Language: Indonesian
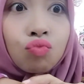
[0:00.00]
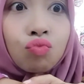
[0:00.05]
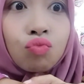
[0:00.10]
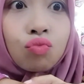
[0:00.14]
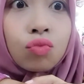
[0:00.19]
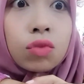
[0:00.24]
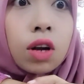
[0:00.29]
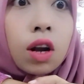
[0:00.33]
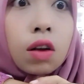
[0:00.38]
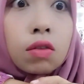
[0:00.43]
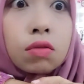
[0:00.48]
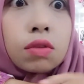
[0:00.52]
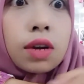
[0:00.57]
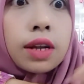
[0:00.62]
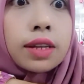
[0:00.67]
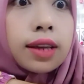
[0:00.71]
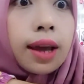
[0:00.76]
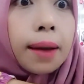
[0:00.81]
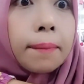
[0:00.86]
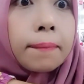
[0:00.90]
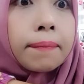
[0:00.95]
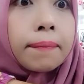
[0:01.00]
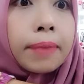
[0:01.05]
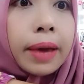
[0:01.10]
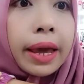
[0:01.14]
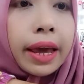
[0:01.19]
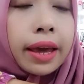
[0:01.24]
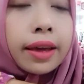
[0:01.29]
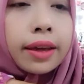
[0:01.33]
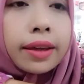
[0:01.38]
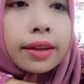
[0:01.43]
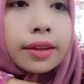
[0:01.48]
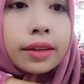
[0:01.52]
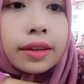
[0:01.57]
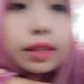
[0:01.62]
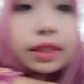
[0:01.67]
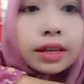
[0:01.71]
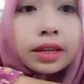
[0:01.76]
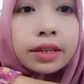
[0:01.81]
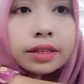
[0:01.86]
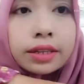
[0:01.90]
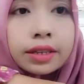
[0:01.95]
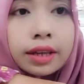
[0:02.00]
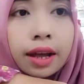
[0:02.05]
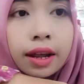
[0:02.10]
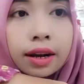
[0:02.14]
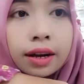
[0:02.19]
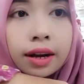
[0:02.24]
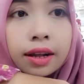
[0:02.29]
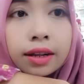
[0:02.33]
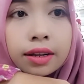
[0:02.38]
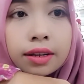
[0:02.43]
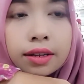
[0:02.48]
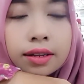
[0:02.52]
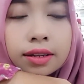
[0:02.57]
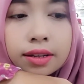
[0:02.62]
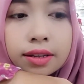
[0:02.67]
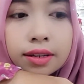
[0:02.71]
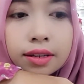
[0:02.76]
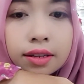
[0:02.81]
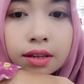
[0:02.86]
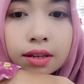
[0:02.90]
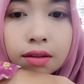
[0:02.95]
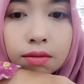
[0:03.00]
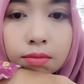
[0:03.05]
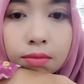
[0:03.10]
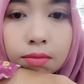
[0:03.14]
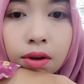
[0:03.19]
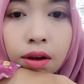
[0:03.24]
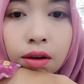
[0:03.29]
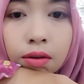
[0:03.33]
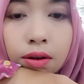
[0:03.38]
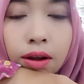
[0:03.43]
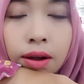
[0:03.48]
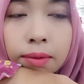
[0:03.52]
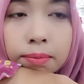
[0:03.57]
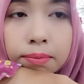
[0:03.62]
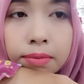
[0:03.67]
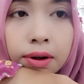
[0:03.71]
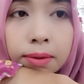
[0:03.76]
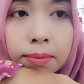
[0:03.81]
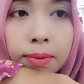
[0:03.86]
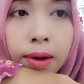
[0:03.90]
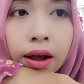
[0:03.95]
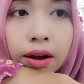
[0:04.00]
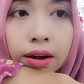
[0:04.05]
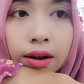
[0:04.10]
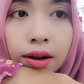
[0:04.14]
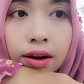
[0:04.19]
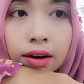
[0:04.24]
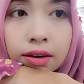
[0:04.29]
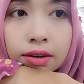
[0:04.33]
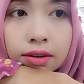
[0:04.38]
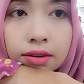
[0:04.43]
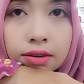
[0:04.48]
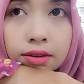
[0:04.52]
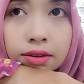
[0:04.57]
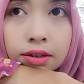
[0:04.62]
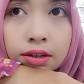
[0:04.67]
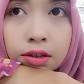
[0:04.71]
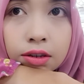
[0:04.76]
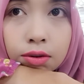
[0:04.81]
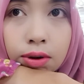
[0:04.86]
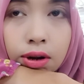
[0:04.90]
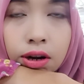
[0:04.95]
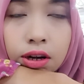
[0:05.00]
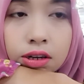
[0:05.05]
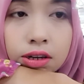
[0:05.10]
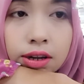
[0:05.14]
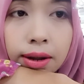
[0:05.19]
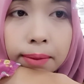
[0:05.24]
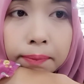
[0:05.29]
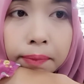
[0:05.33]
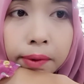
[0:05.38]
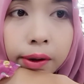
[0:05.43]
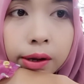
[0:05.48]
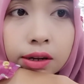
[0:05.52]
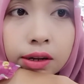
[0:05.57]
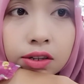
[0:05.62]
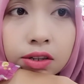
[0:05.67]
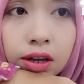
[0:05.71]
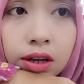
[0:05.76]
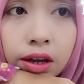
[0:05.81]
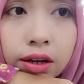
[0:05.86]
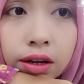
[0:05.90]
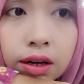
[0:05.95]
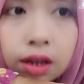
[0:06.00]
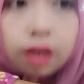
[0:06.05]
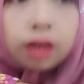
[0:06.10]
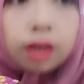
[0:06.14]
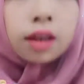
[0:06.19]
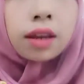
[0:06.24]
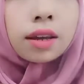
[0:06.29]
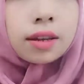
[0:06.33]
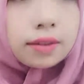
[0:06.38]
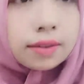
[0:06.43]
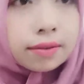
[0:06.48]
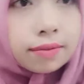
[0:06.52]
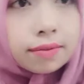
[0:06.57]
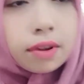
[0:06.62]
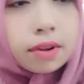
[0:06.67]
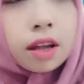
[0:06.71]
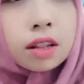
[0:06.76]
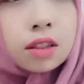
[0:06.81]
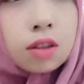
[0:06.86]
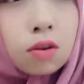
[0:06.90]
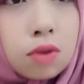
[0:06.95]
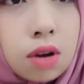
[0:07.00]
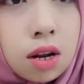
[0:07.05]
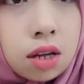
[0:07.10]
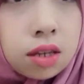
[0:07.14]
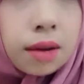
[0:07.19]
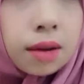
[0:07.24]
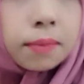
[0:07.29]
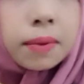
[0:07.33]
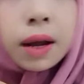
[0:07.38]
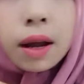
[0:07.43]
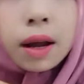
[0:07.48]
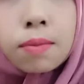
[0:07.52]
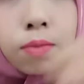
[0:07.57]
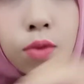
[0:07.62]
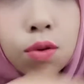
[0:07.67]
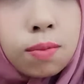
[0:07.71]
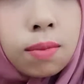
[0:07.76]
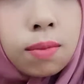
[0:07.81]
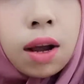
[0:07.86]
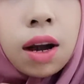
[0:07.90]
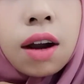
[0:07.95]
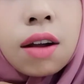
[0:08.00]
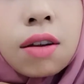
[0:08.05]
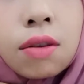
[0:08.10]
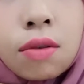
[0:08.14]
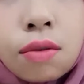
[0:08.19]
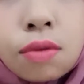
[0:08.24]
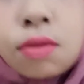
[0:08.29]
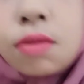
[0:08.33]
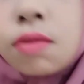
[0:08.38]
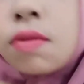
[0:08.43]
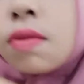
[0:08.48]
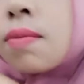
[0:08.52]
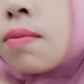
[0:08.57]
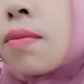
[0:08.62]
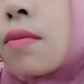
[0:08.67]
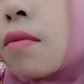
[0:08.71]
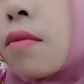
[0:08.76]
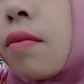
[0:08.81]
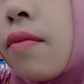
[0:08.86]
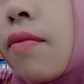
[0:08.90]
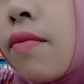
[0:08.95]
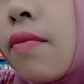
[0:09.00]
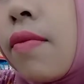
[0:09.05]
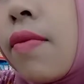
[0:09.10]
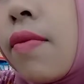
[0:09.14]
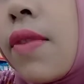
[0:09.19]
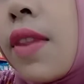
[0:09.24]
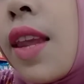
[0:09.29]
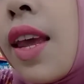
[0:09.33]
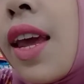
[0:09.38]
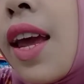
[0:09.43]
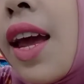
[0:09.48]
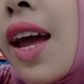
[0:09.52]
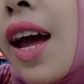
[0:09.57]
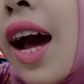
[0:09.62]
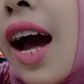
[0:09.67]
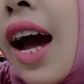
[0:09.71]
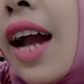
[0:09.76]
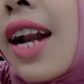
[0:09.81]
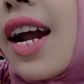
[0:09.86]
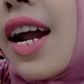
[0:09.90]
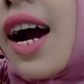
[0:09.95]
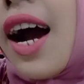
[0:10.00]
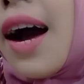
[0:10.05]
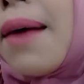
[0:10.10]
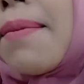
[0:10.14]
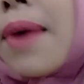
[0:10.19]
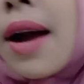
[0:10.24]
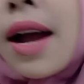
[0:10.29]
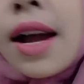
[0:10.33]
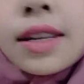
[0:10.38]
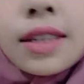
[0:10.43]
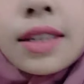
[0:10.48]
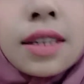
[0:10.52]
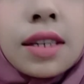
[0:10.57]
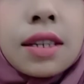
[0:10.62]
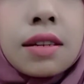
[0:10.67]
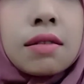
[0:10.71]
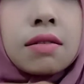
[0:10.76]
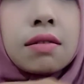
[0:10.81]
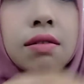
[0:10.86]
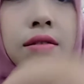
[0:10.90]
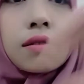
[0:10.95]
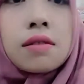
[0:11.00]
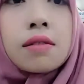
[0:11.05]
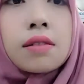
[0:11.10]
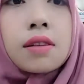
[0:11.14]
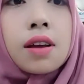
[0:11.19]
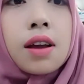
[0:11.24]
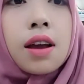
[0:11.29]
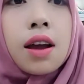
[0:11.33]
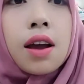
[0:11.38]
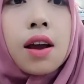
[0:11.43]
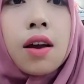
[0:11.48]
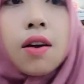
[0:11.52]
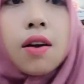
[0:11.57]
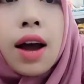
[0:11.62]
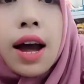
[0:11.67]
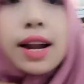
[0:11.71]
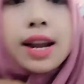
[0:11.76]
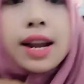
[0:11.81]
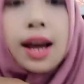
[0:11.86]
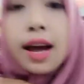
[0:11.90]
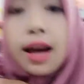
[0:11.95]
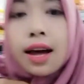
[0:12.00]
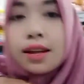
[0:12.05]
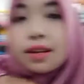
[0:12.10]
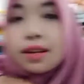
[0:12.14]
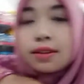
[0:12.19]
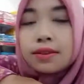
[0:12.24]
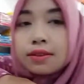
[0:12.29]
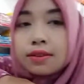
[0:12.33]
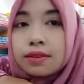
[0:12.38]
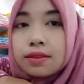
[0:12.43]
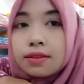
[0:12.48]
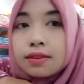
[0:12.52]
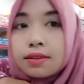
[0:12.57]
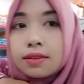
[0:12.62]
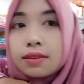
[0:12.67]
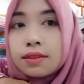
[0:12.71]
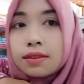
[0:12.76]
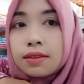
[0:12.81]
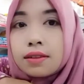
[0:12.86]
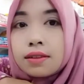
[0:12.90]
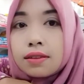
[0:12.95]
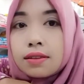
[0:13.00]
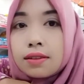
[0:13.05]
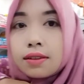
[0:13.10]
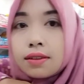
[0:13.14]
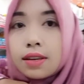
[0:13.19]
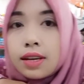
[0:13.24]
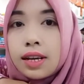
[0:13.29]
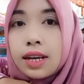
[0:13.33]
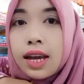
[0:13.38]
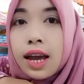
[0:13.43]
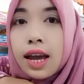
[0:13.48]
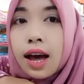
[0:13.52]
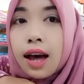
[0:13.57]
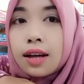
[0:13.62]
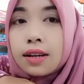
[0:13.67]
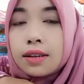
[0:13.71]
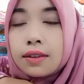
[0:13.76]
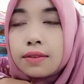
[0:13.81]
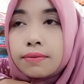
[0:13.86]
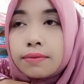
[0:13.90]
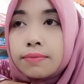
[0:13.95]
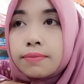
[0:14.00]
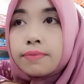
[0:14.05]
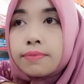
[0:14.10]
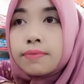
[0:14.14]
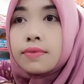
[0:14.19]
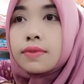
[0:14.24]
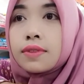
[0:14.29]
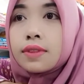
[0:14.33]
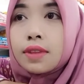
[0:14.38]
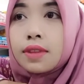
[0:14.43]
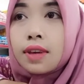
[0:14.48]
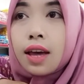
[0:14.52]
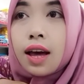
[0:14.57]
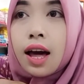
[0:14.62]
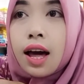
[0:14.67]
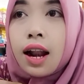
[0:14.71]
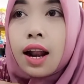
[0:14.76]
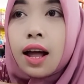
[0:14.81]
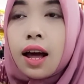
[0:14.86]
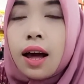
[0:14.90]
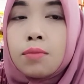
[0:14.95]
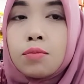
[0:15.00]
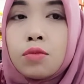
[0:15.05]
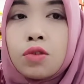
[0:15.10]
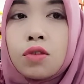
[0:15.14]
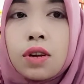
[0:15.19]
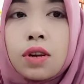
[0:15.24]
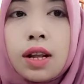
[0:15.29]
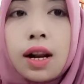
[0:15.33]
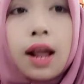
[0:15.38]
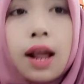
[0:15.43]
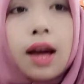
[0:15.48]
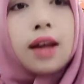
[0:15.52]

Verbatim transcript: sampai nyampe eh, kita sekarang mau ambil barang ini udah nyampe di JNE Gak tau udah nyampe atau belum barangku ada nggak mas oh ada hmm. iya alhamdulillah